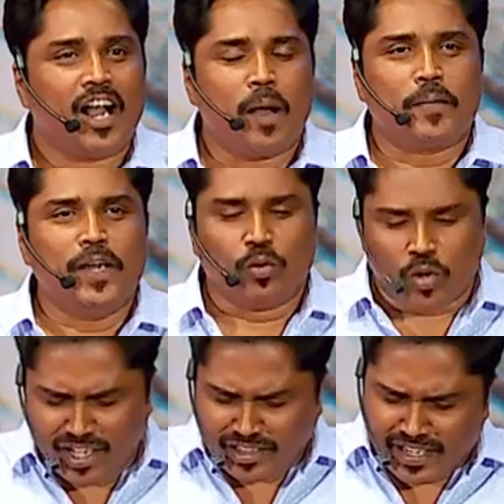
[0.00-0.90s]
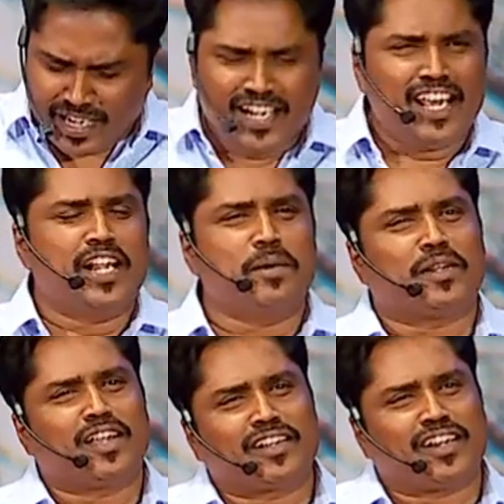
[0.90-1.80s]
அப்ப இந்த உலகத்தில் ரெண்டே ரெண்டு
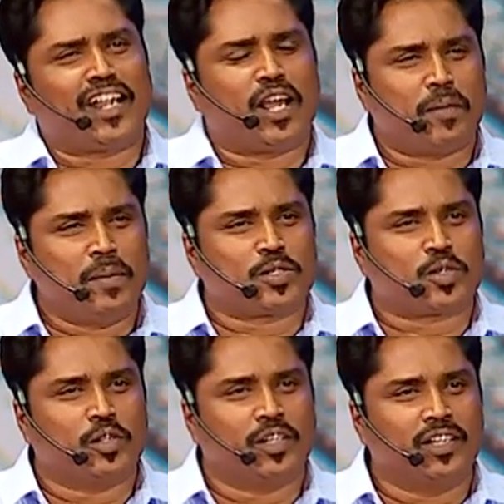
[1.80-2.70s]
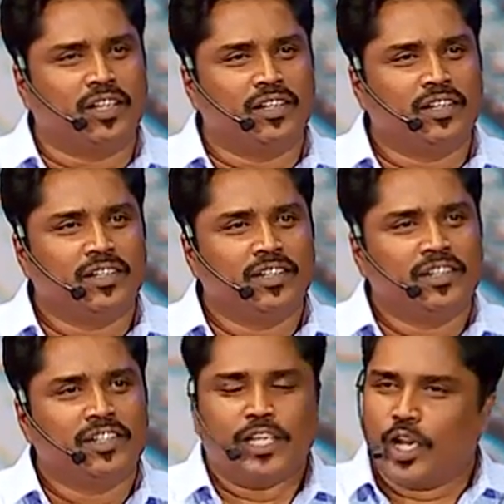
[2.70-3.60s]
பேர் தான் இருக்கிறாங்களாம் பைபிள் சொல்லுது
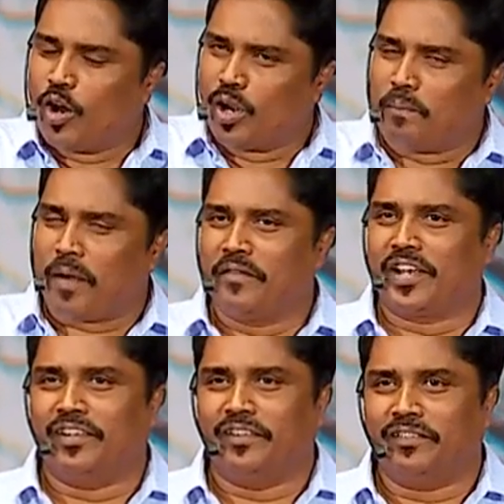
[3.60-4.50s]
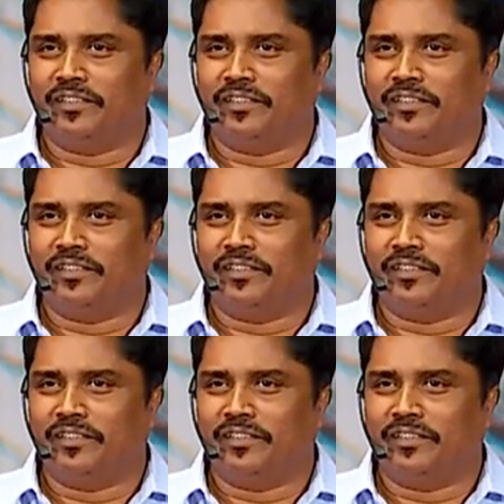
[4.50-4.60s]
எல்லோரும் பாவிகள்